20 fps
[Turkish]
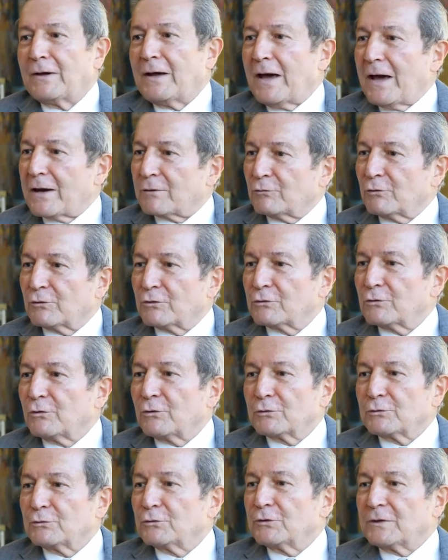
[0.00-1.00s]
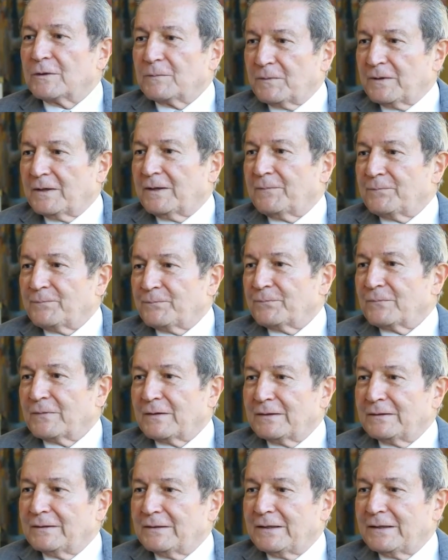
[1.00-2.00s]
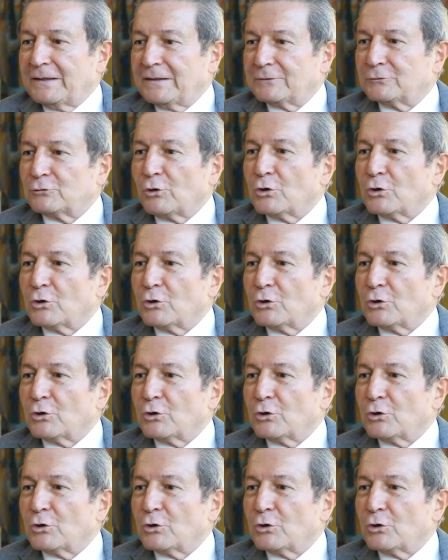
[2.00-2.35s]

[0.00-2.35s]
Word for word: her konuda olduğu gibi e,